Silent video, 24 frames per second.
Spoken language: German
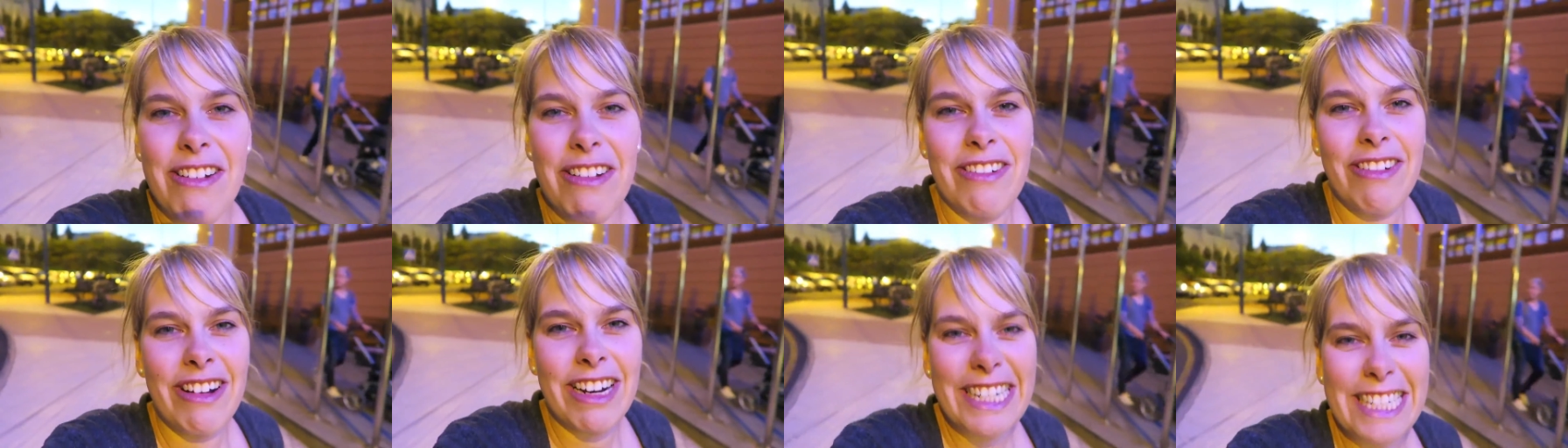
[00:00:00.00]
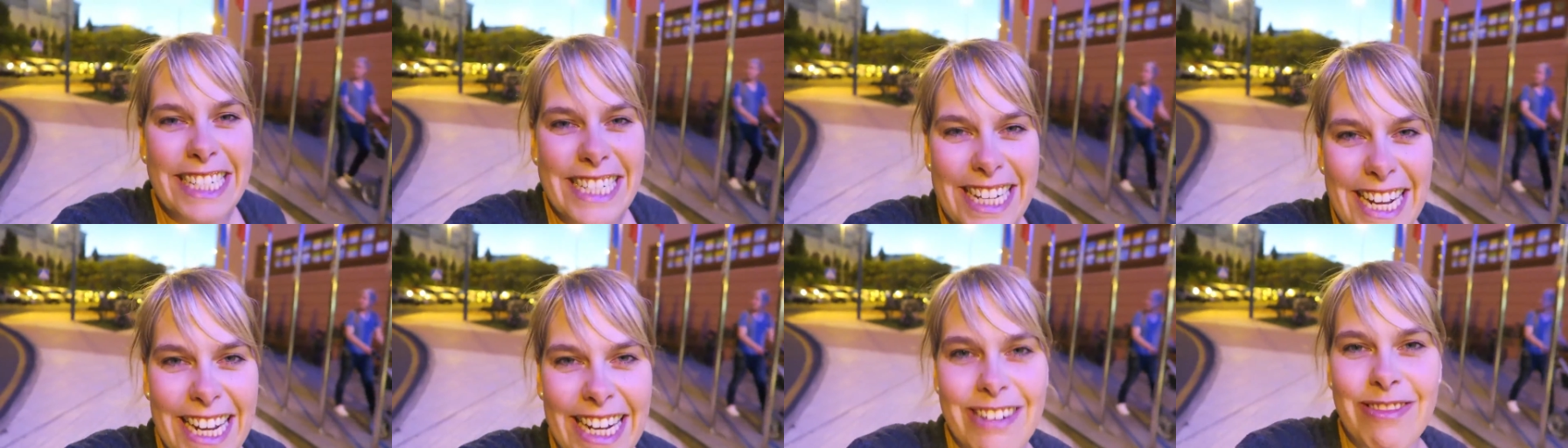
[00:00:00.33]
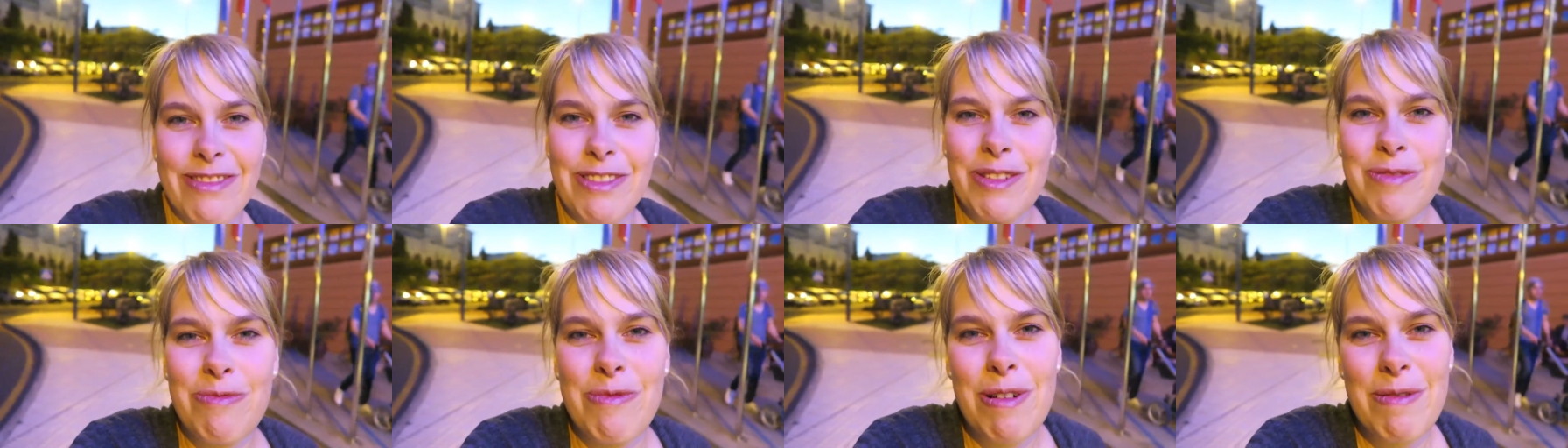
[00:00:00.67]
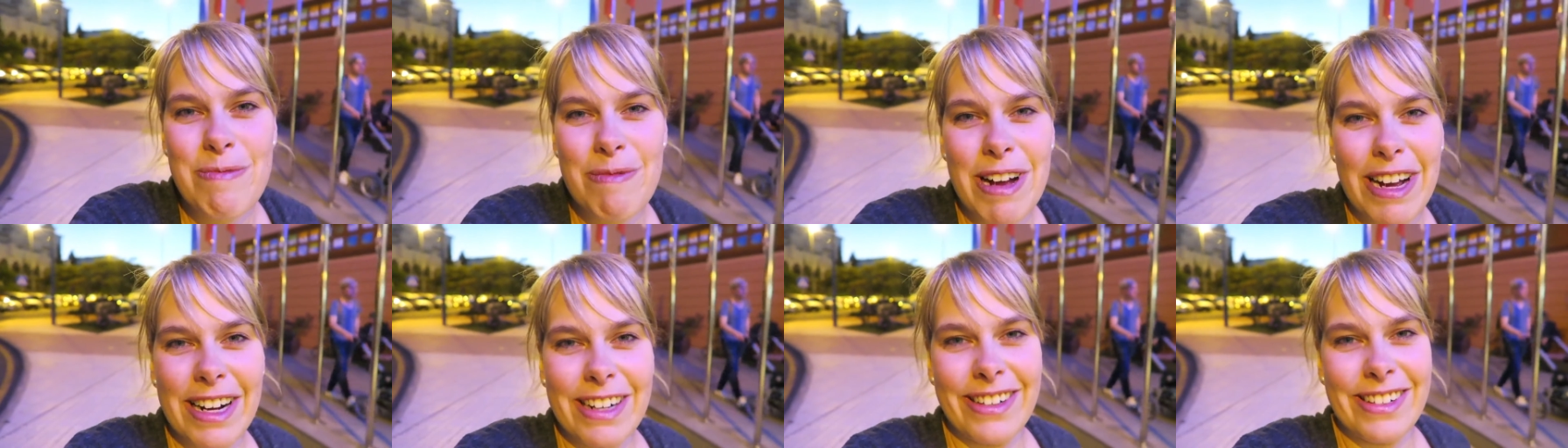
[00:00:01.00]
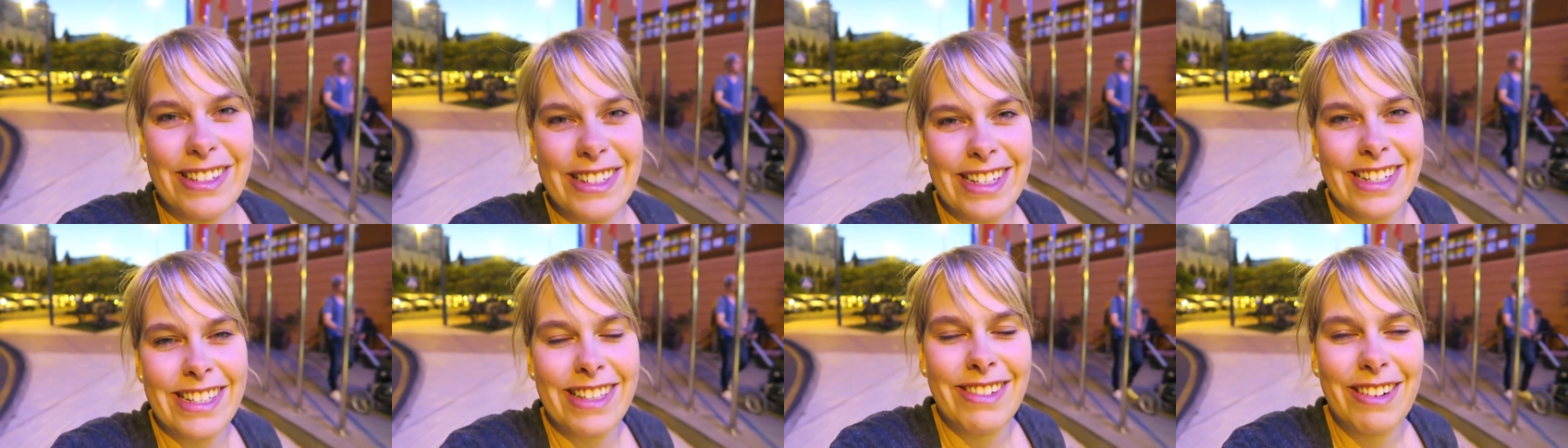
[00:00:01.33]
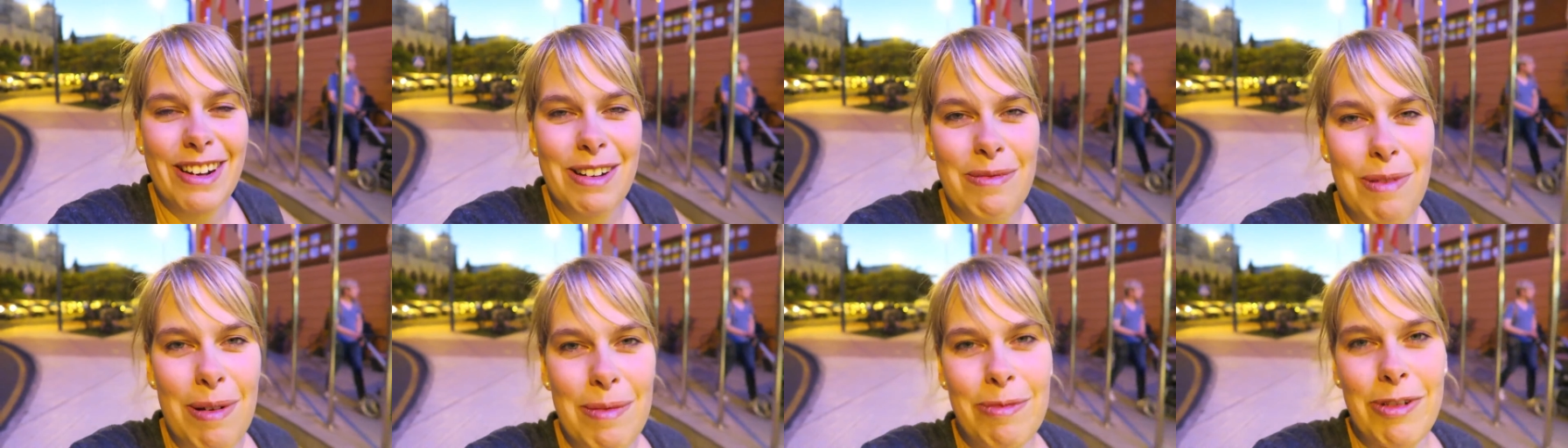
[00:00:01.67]
Wir waren jetzt gerade im Supermarkt und sind jetzt
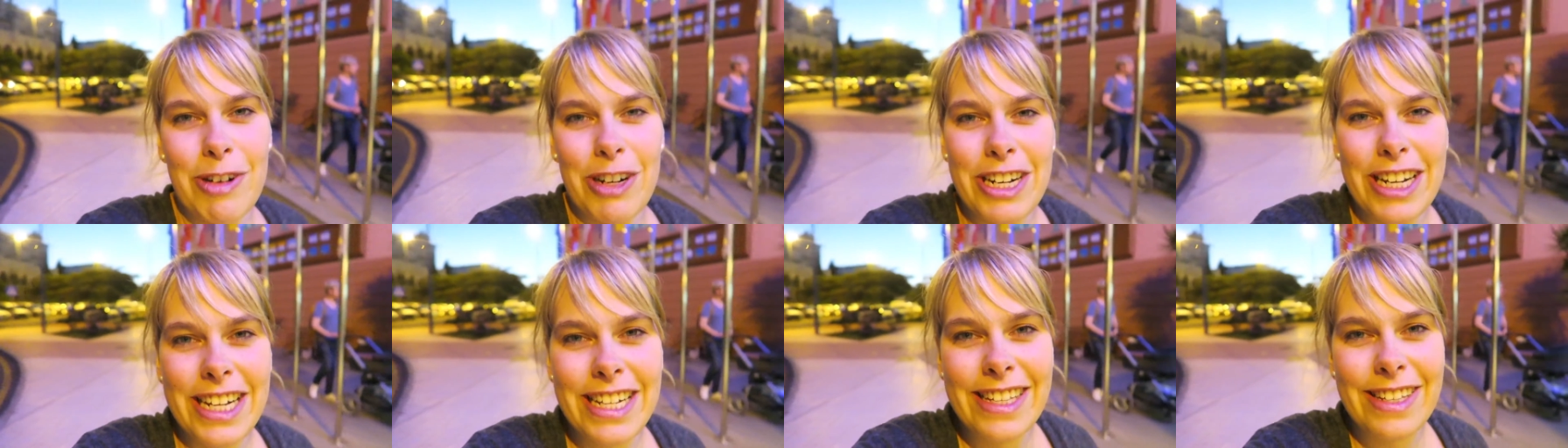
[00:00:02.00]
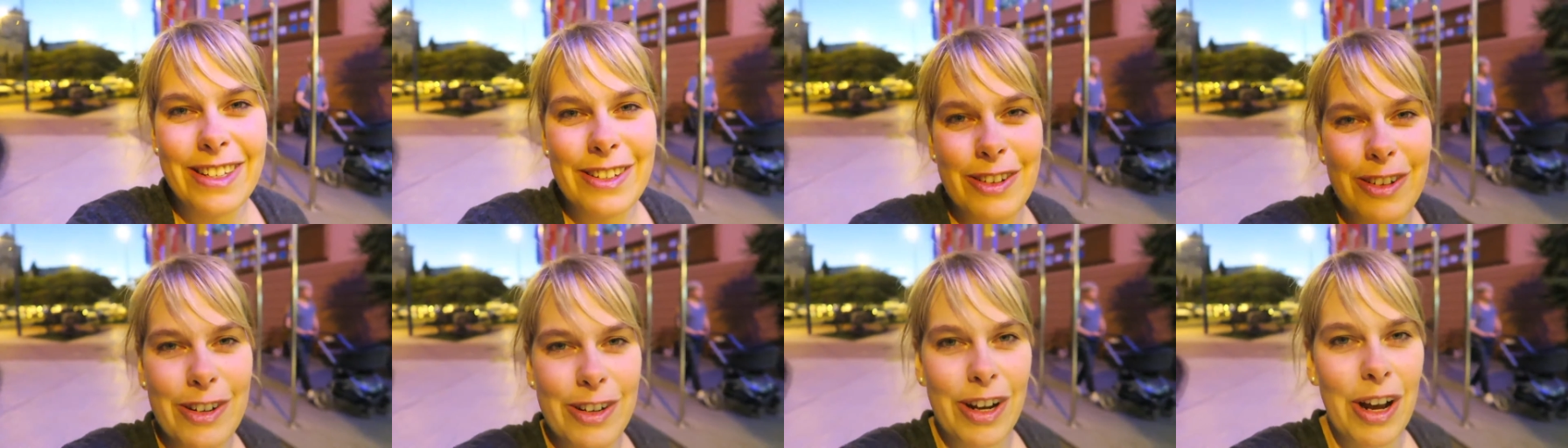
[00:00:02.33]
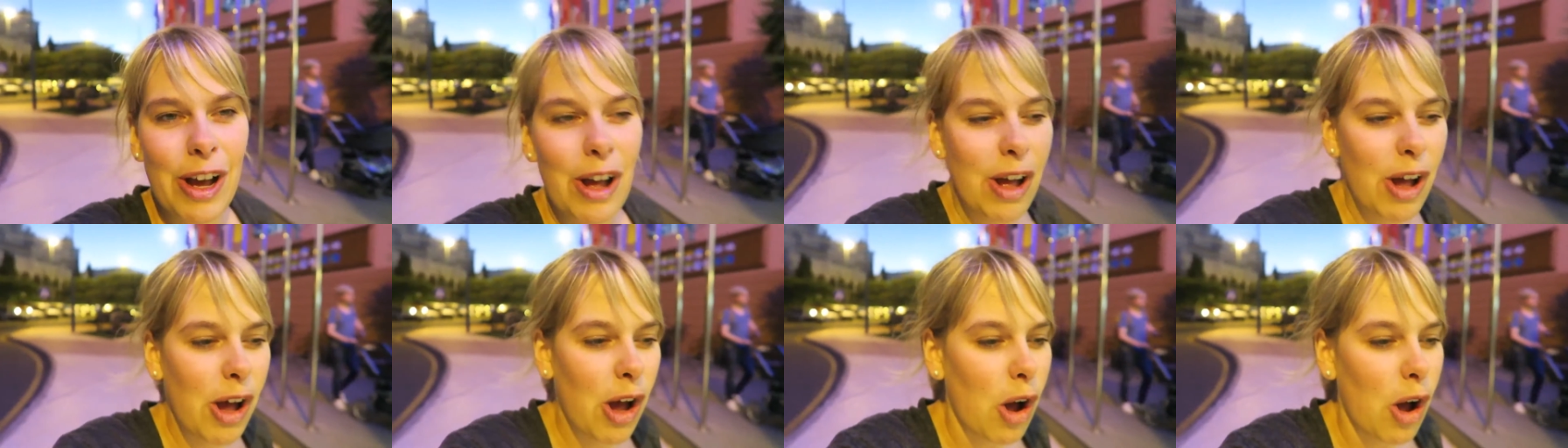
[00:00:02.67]
wieder beim Hotel zurück.